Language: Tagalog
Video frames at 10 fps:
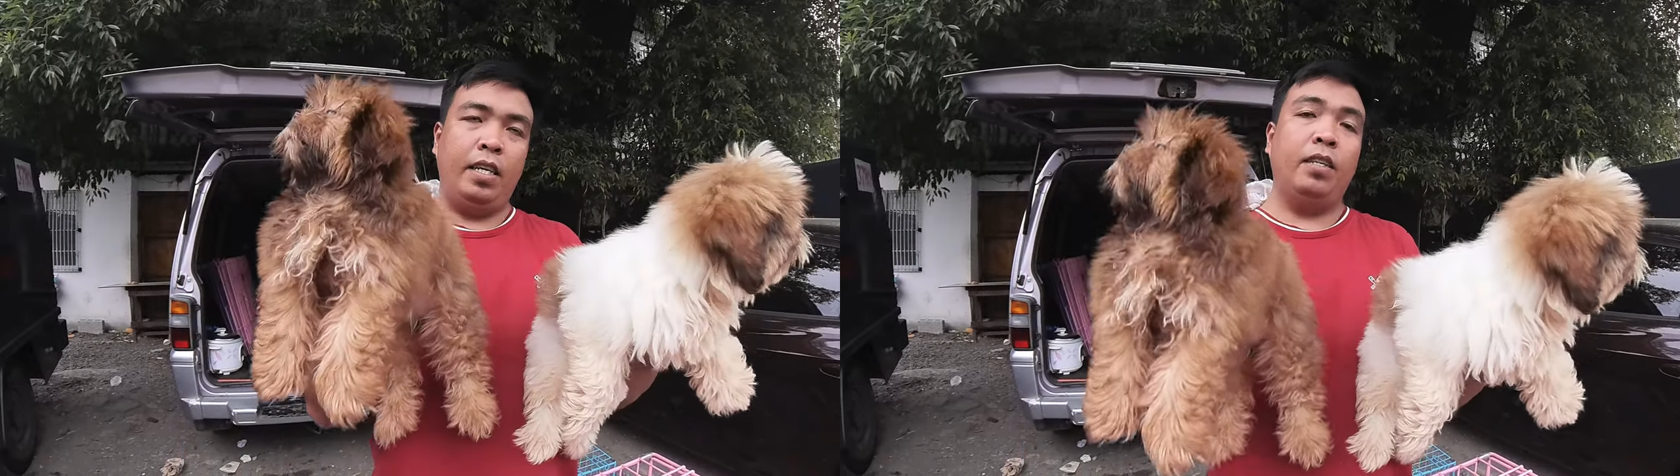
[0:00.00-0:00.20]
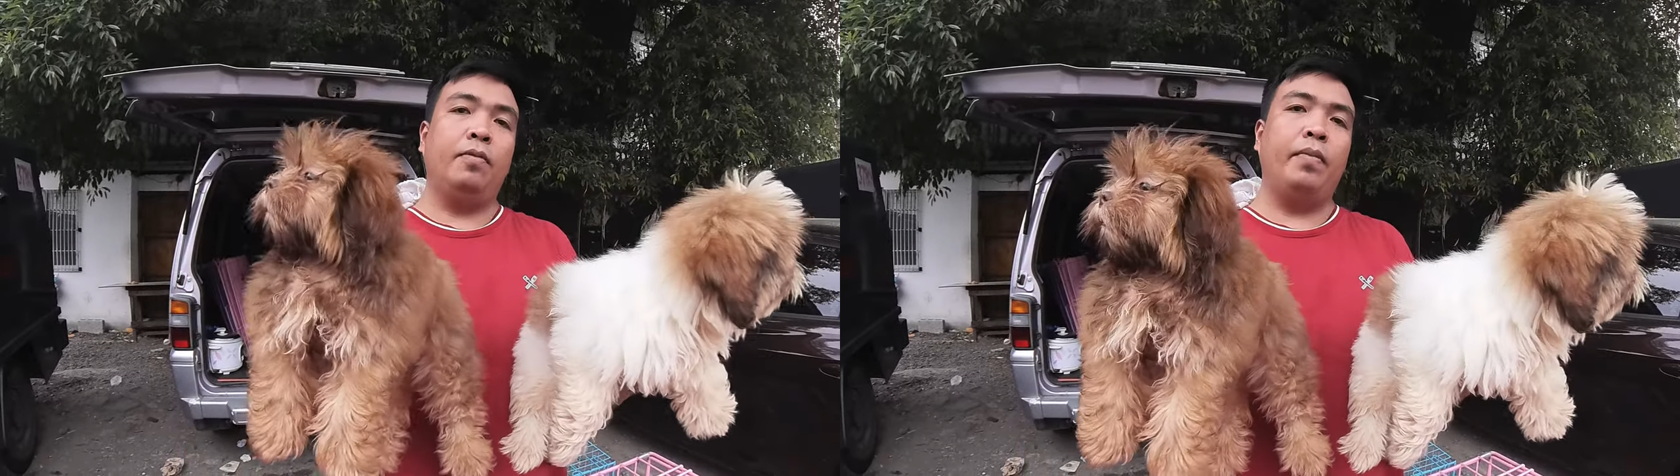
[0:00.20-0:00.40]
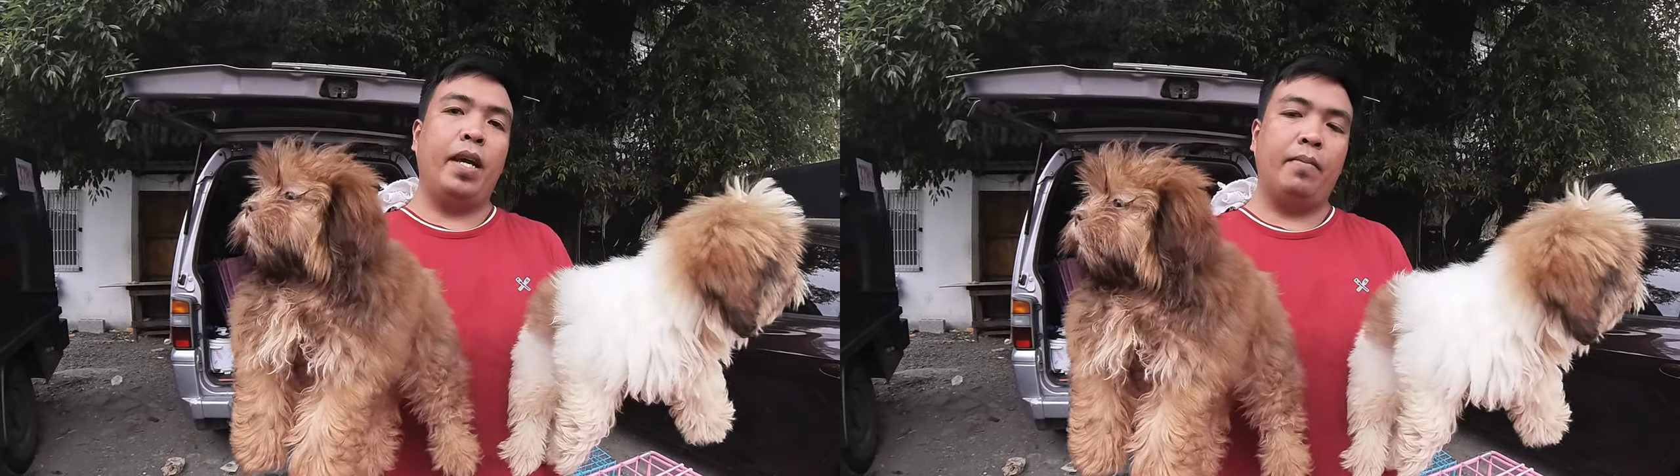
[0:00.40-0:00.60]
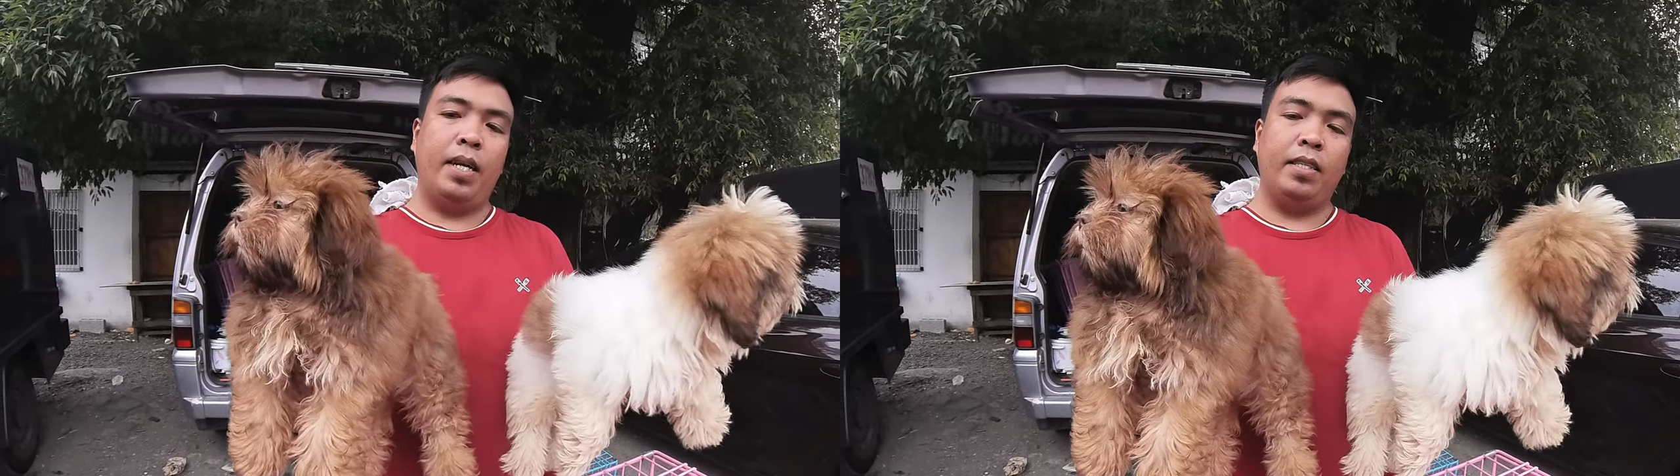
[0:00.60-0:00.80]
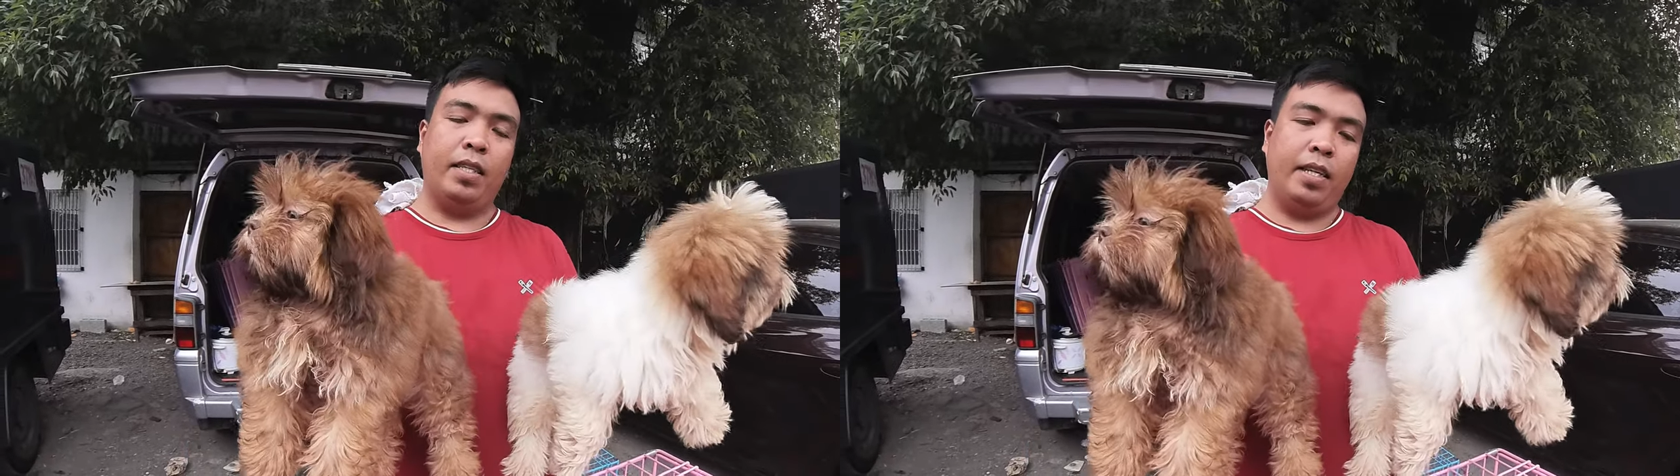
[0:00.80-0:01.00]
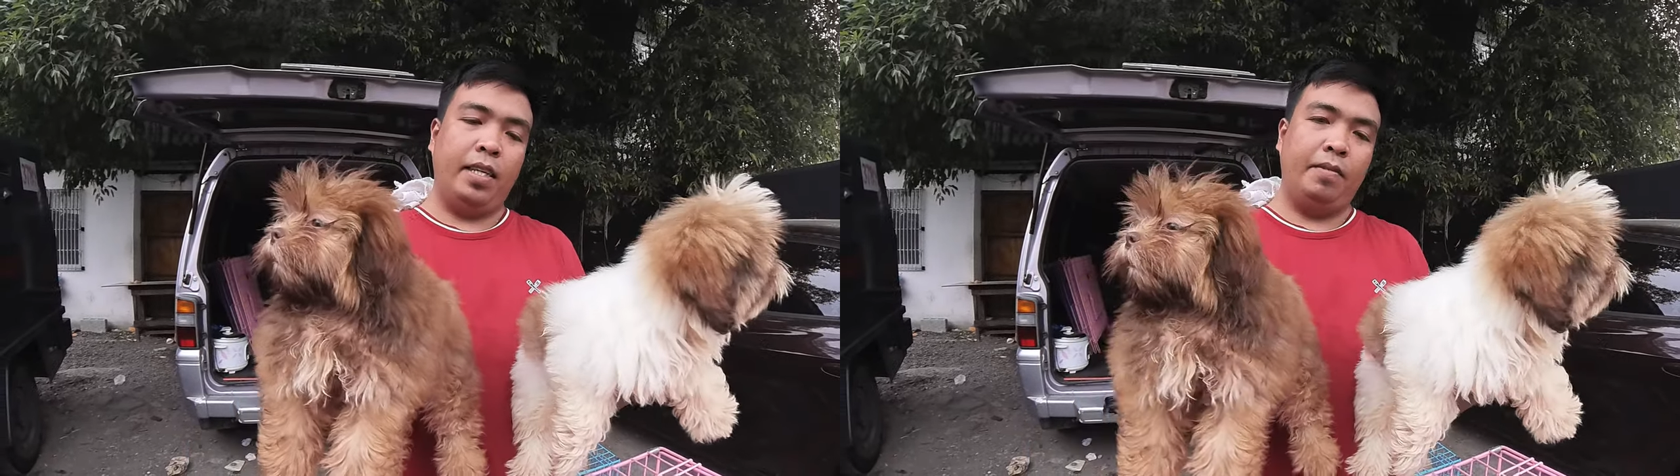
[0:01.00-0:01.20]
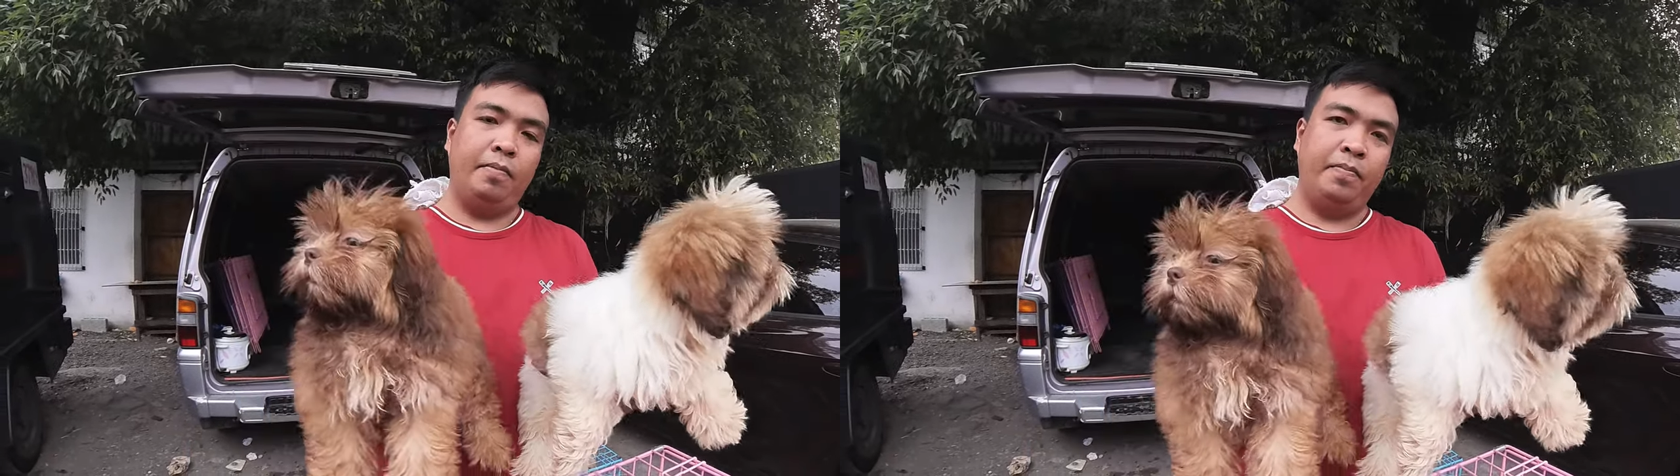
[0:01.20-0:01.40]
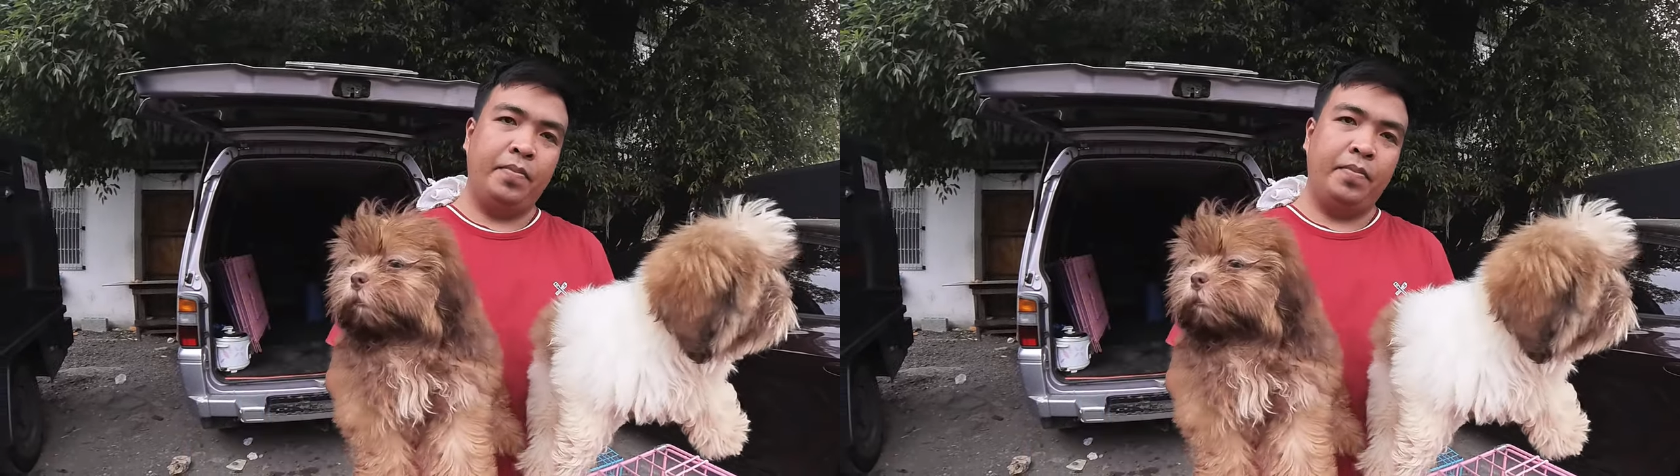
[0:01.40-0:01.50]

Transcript: yun, vaccine card.